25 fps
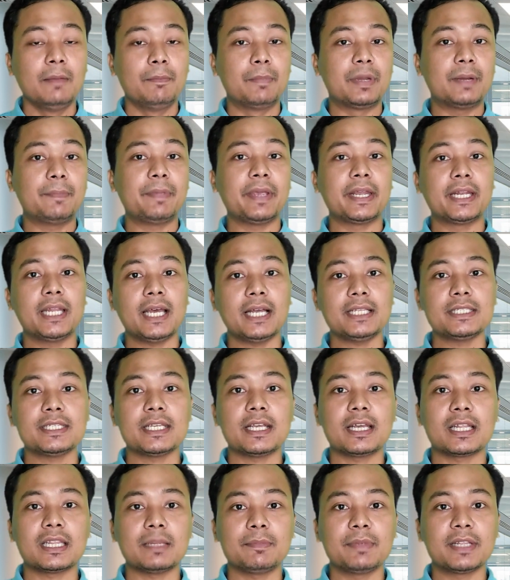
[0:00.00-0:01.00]
Berbeda
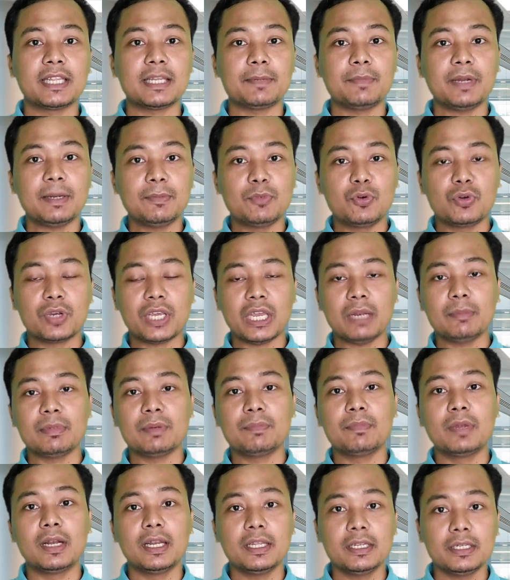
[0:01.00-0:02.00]
jika teman-teman mungkin
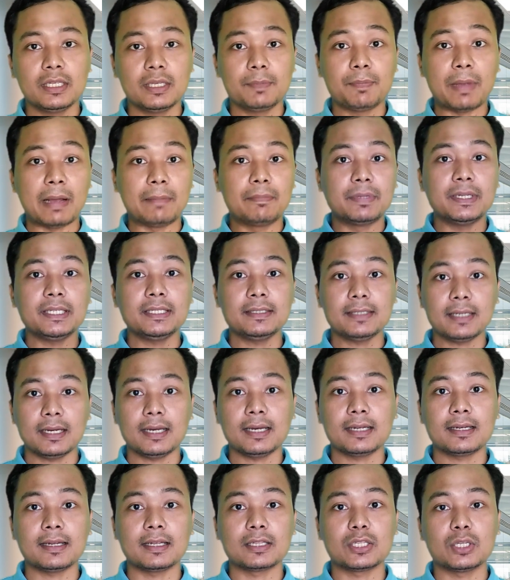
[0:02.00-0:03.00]
membeli di
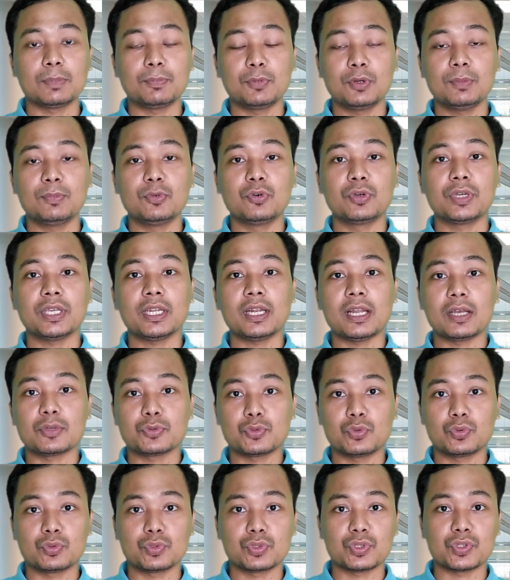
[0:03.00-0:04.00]
pabrikan ataupun mungkin
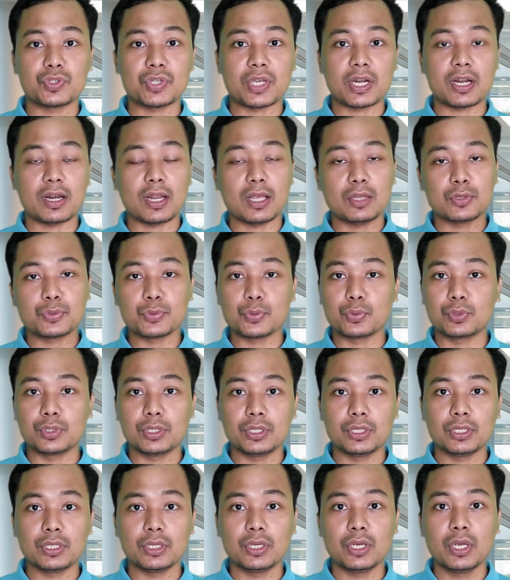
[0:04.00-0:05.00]
langsung secara langsung
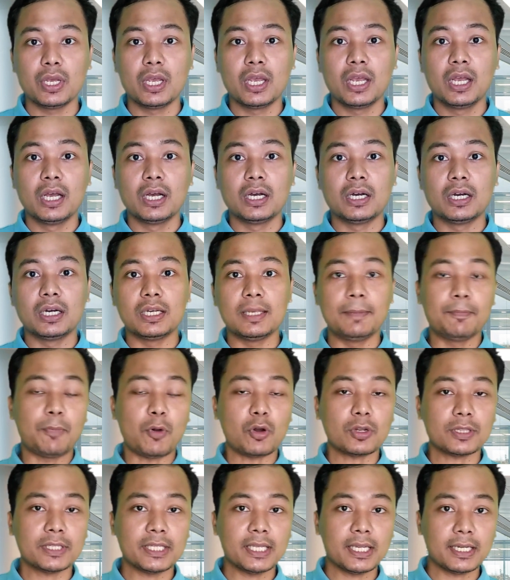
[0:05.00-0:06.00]
di uh,
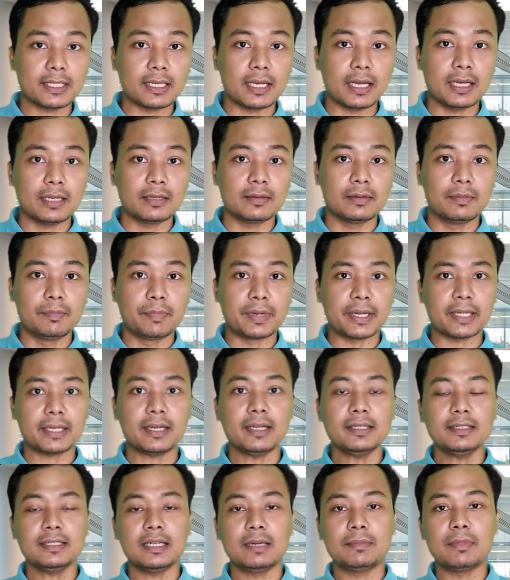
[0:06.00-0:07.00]
importir ya,
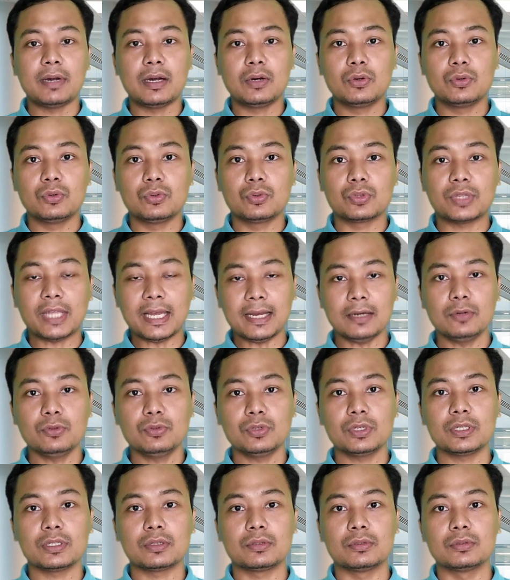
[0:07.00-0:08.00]
mereka nggak mau
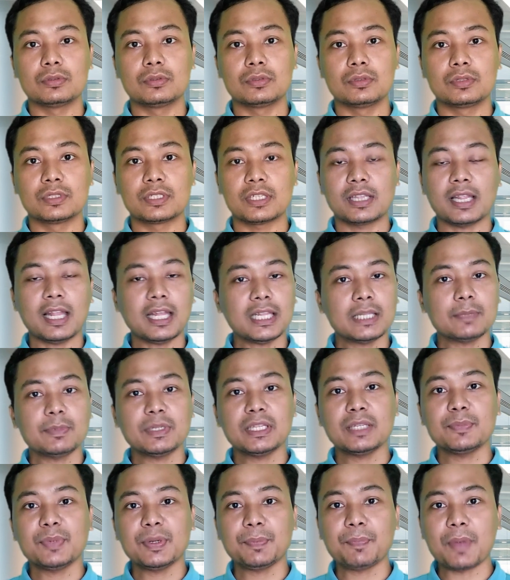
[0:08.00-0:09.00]
tahu gitu. Setelah
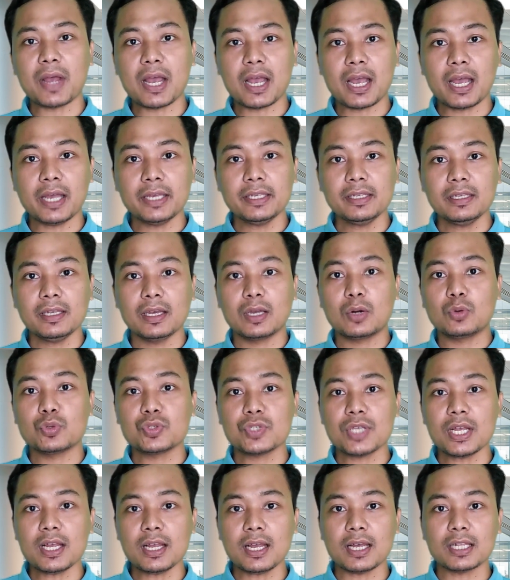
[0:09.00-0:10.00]
teman-teman pakai,
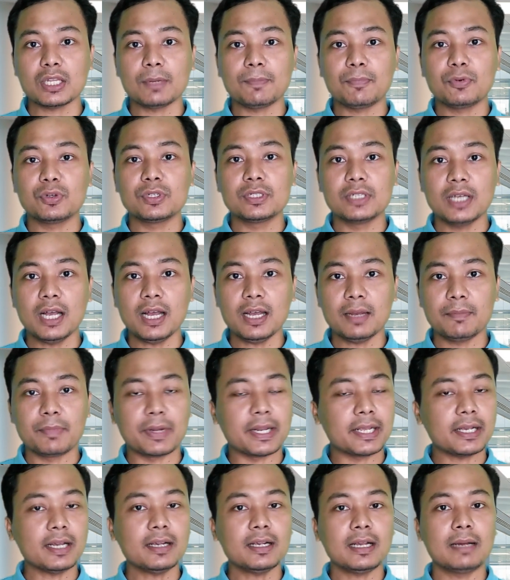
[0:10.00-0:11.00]
rusak ataupun nggak,
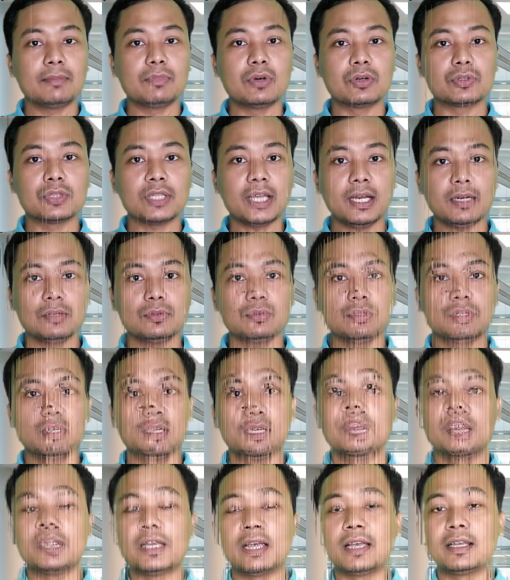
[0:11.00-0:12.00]
mereka nggak mau tahu.
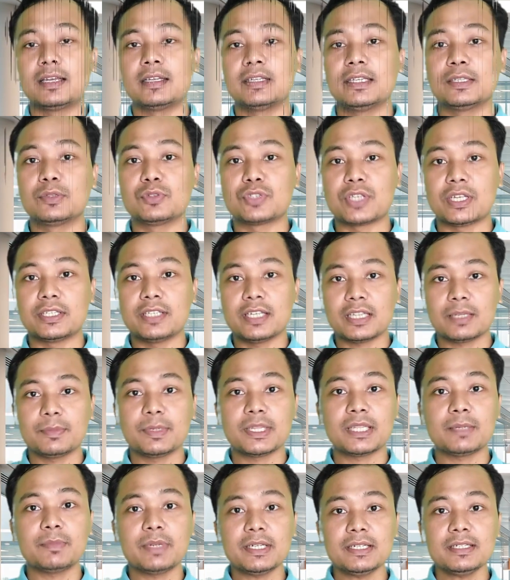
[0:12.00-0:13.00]
Nah, itu saja
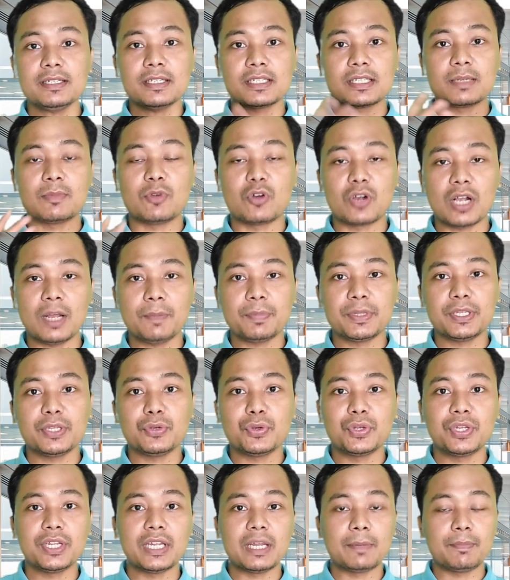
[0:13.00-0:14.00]
teman-teman. Semoga
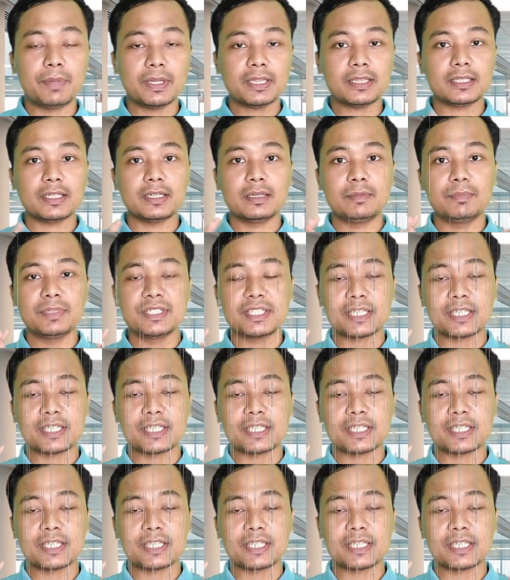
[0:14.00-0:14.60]
video ini dapat uh,